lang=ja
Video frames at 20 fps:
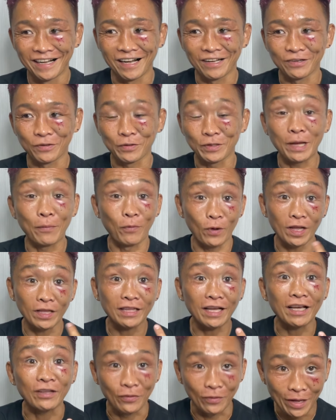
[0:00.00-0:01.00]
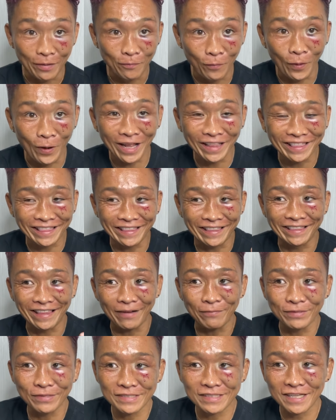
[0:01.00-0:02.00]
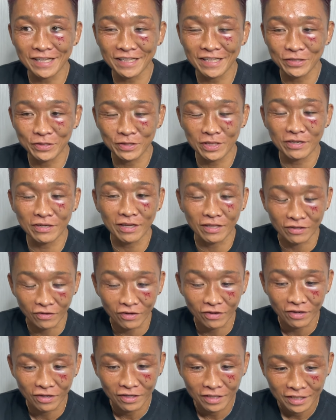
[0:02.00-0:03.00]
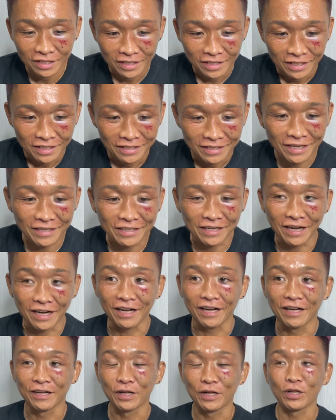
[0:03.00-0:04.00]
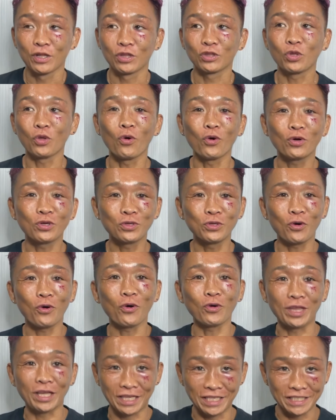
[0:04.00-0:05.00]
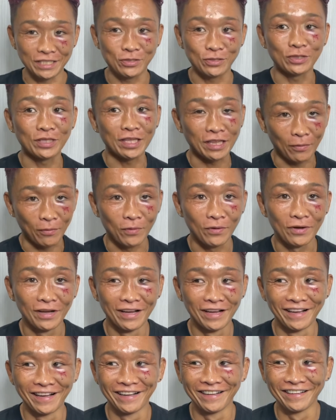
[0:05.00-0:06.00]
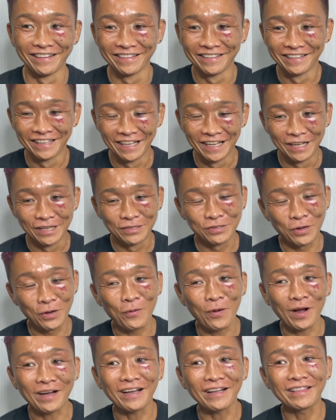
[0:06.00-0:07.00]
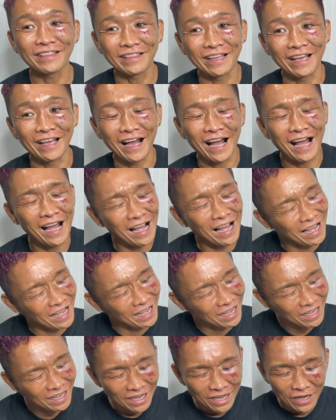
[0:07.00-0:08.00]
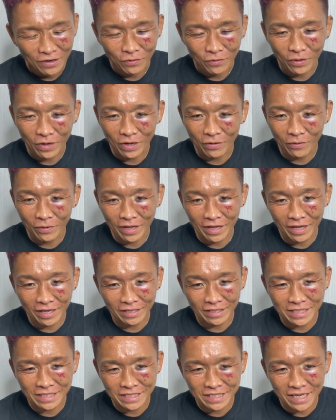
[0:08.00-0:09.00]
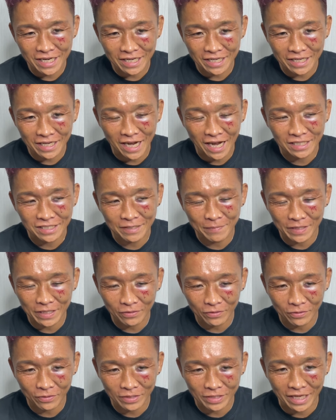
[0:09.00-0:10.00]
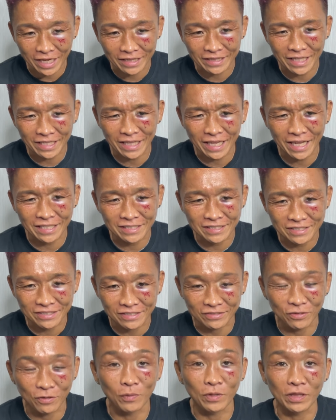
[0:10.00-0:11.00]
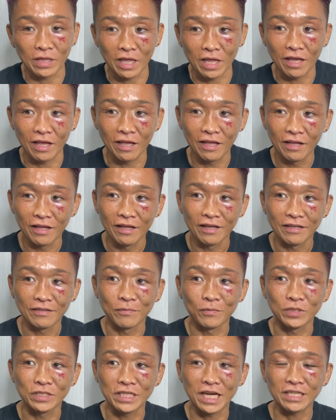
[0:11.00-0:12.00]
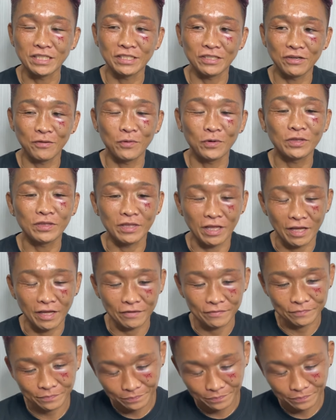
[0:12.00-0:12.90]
あのいやもらったけどねもらった分際で言ってるけどなんか遠くの方で肘振ってたもんそれ分かってああこれ俺、肘やり始めた頃にやってたやつと思って。もう試合中に思って。